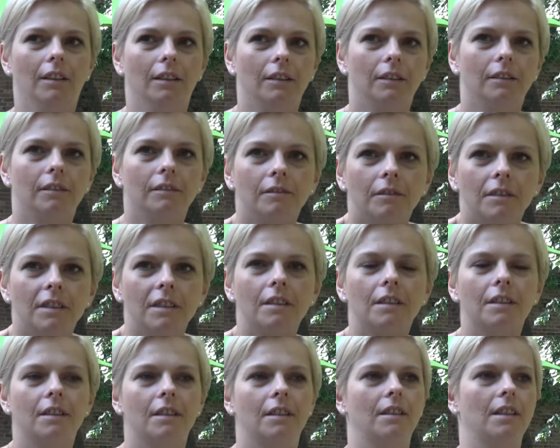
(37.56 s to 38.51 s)
Mm,
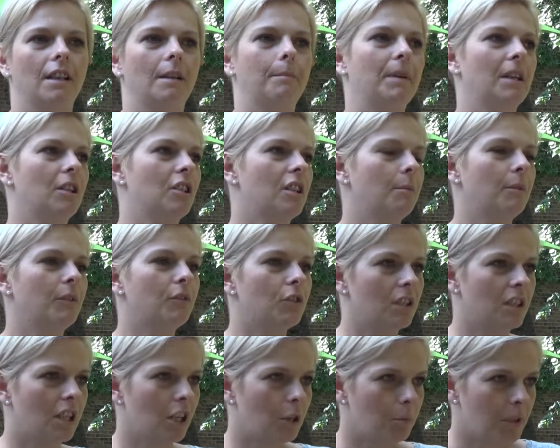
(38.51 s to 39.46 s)
zapraszamy
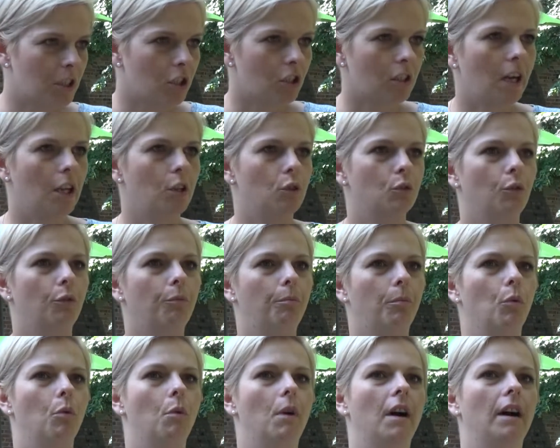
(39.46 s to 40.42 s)
wszystkich mieszkańców
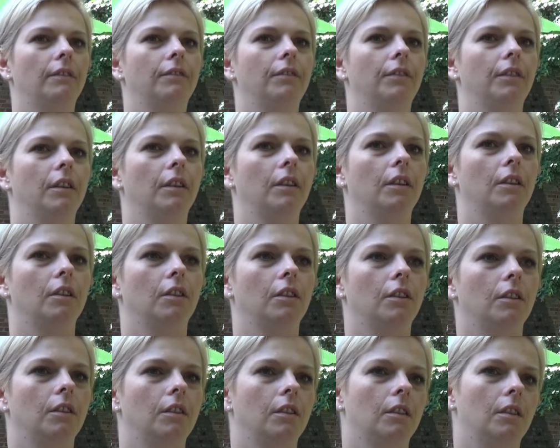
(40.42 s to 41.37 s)
Puław e,
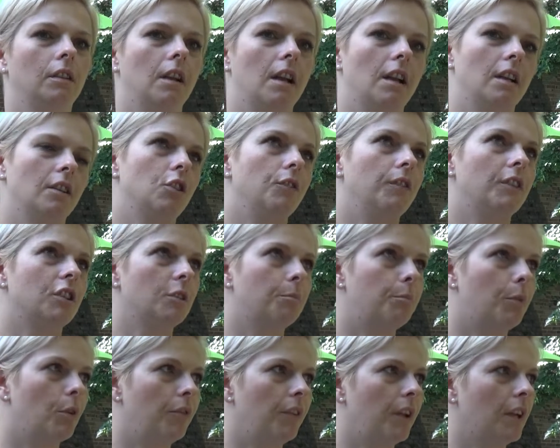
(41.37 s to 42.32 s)
na świeże
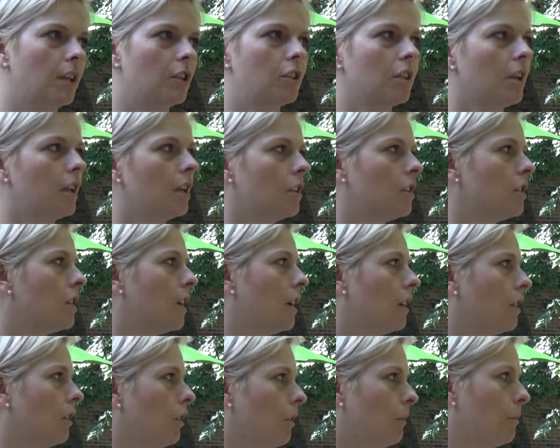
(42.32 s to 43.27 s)
powietrze,
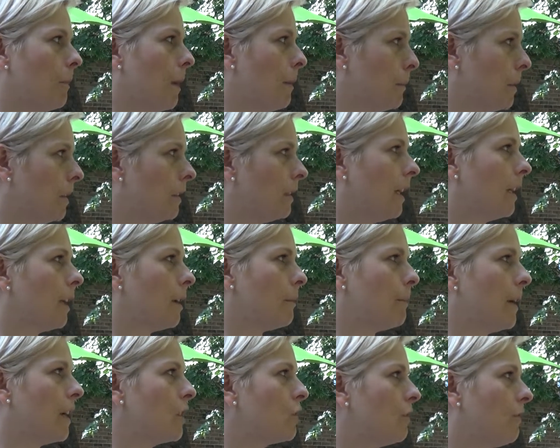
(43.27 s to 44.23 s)
gdzie no, mamy
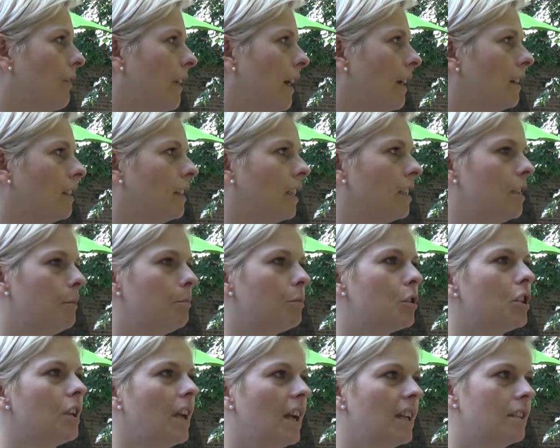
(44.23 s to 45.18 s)
teren bardzo fajny, taki
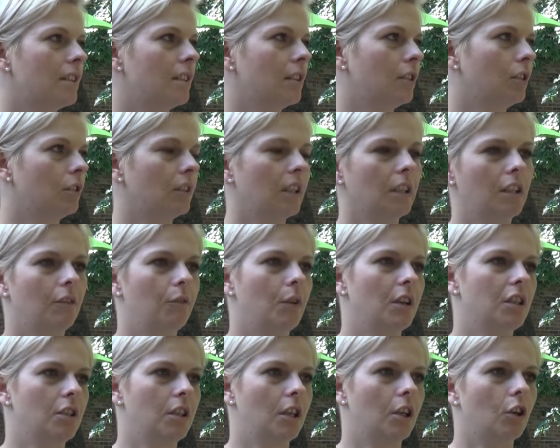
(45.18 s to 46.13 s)
przyjazny do takiej
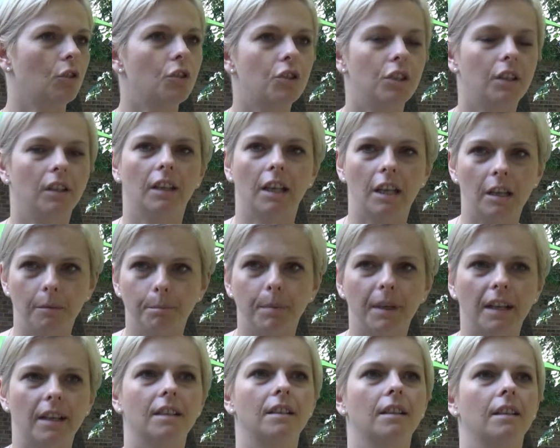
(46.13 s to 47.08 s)
właśnie rodzinnej
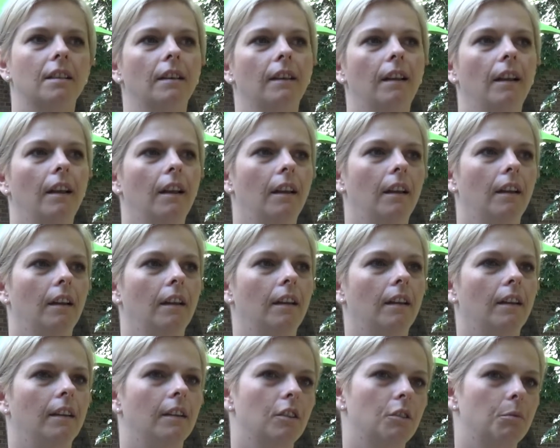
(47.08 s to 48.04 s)
imprezy,
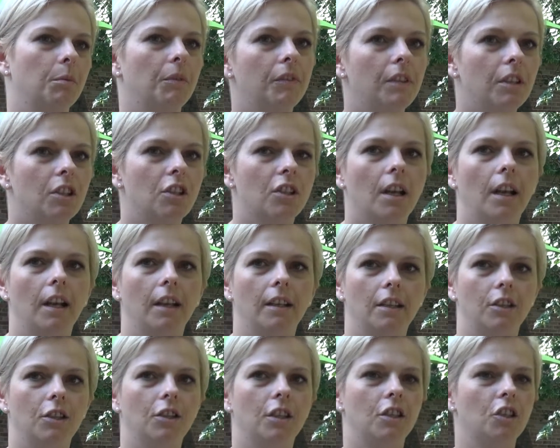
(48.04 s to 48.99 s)
e, żeby w niedzielę
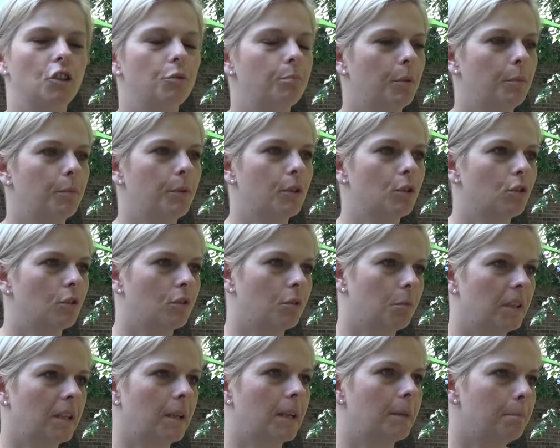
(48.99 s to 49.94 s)
nie siedzieć po prostu
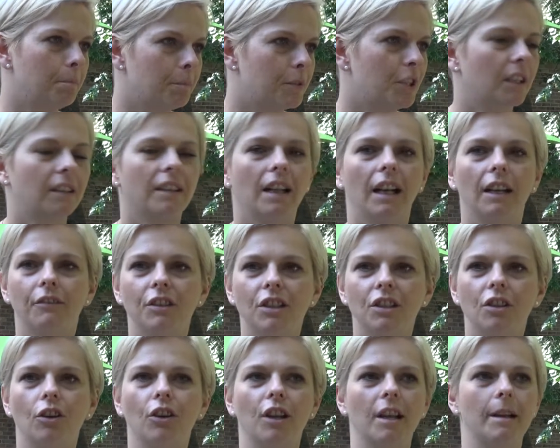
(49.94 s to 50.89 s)
sobie tam przed
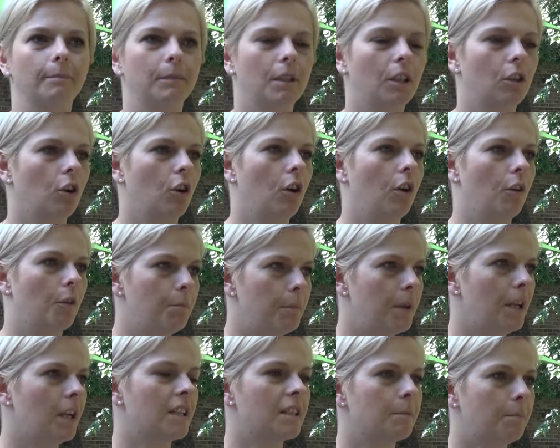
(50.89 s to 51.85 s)
telewizorem, tylko
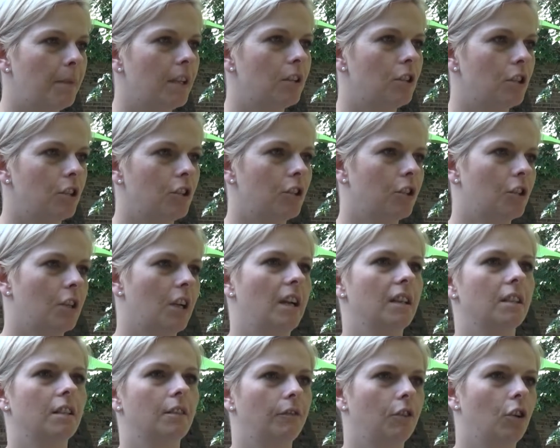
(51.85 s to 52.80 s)
mile spędzić
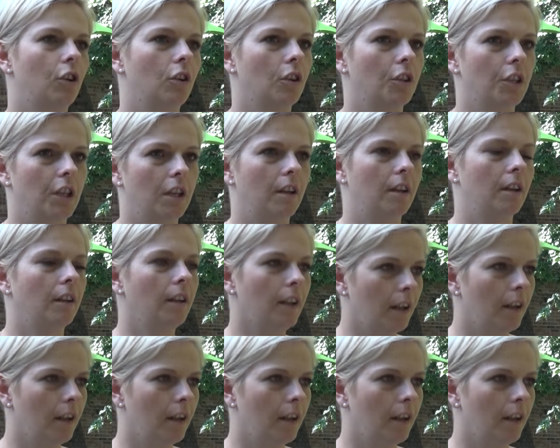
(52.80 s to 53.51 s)
czas w gronie